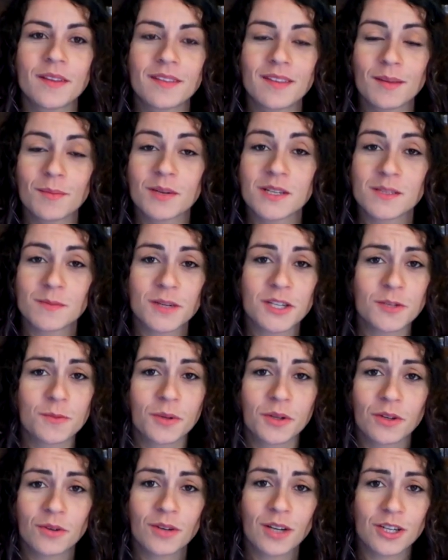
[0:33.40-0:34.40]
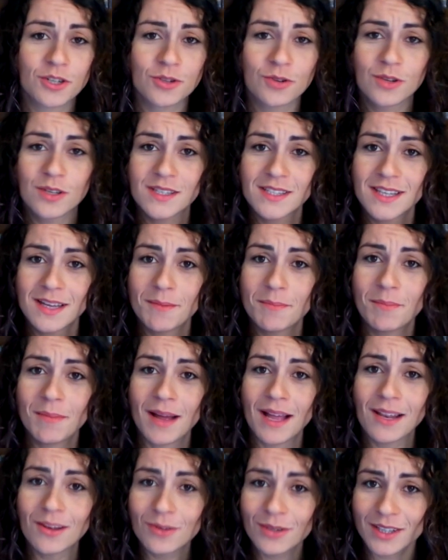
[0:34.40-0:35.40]
Simplesmente porque o cachorro está
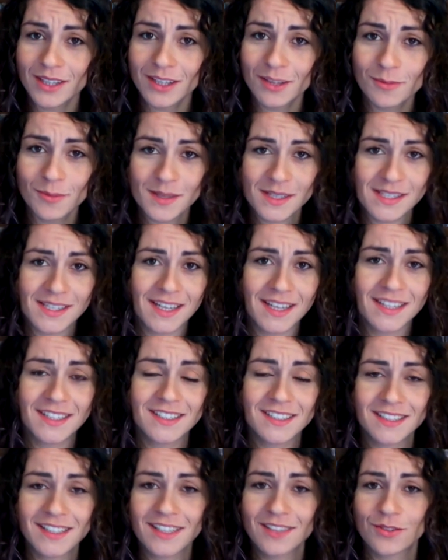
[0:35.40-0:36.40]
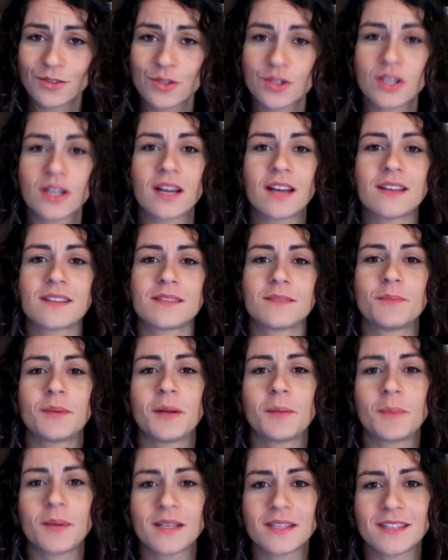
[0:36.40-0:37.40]
maluquinho para sair de dentro de casa
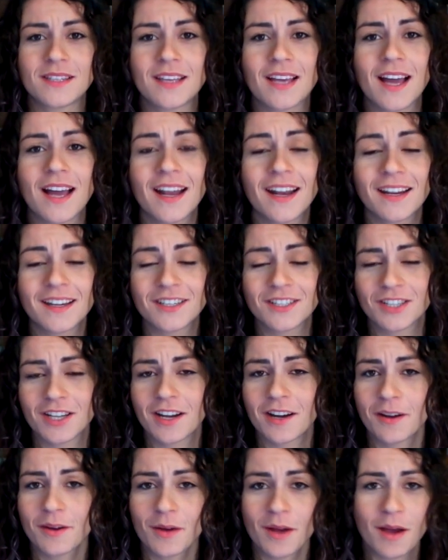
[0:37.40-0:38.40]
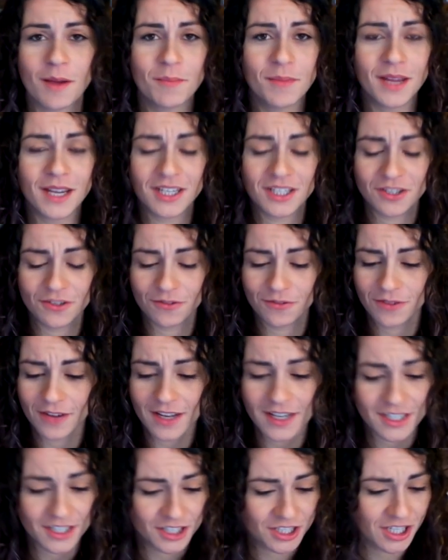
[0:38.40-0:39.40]
para passear, arejar a mente,
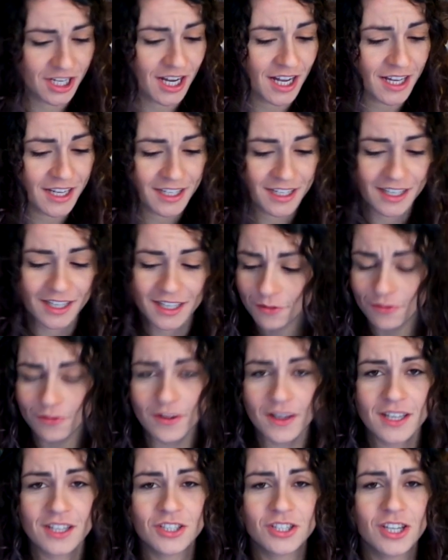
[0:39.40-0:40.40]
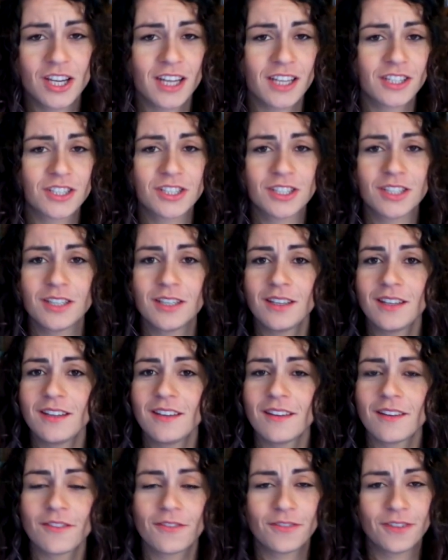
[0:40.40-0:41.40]
farejar e ver gente
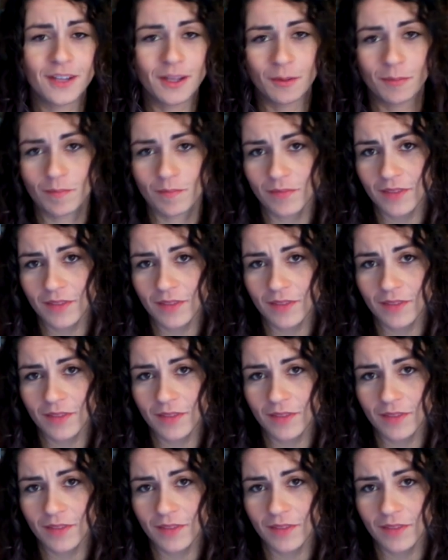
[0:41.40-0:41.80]
e enfim